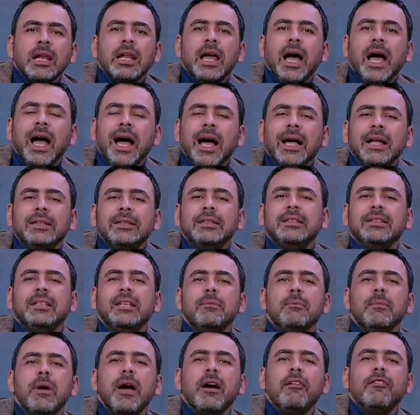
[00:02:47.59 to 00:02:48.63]

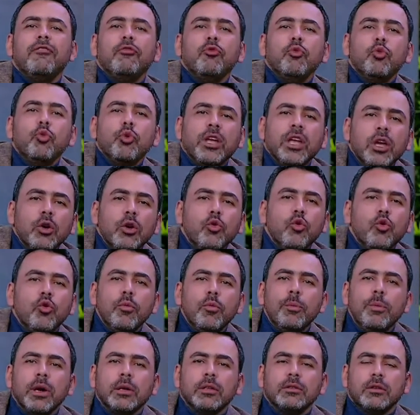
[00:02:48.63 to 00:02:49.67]
لحد ما
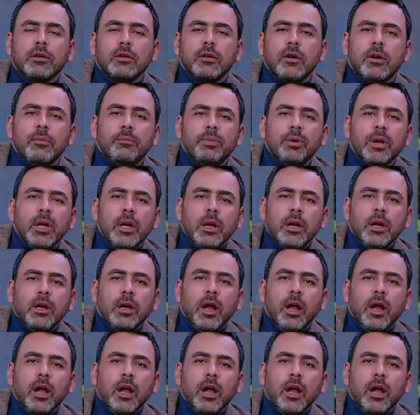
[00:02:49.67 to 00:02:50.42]
فوجئوا باقتراب